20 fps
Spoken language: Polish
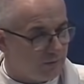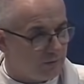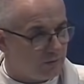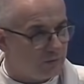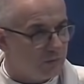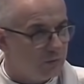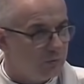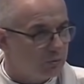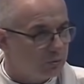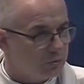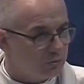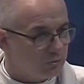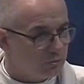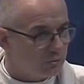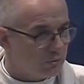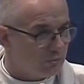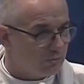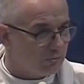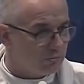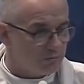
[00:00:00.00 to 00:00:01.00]

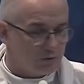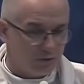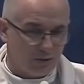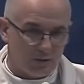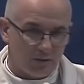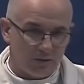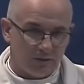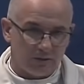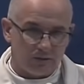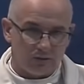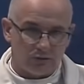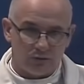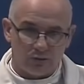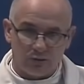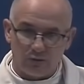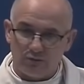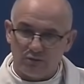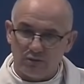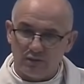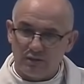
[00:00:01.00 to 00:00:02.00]
Wypytują,
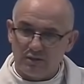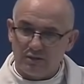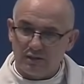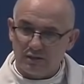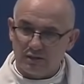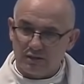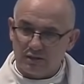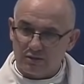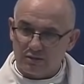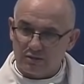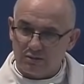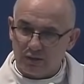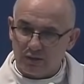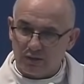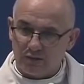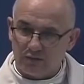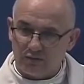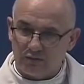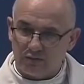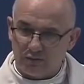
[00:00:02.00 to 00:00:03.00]
które ulice, gdzie są
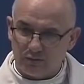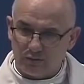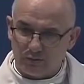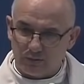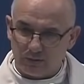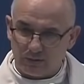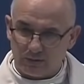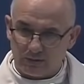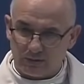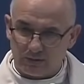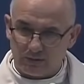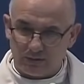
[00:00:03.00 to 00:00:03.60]
jakie firmy.